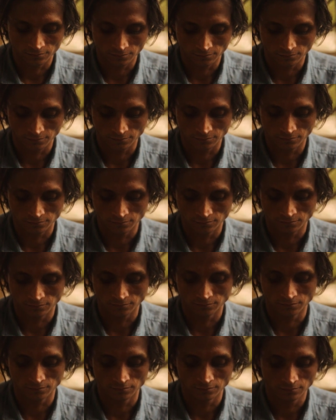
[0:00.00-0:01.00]
না তো
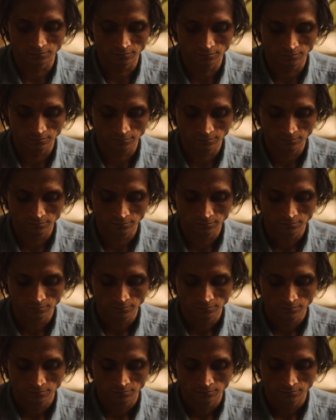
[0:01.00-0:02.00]
মানুষ আসলে কবিতা কেন
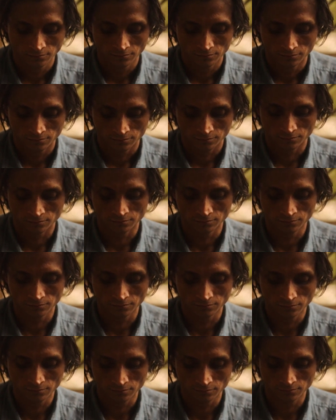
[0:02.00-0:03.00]
লিখবে বা কেন
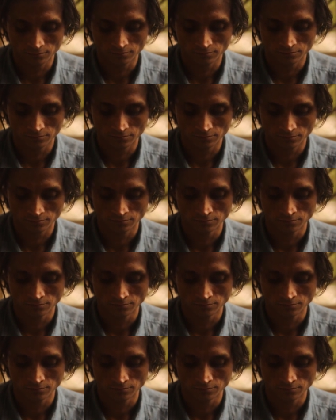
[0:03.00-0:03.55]
কবি হয়ে উঠবে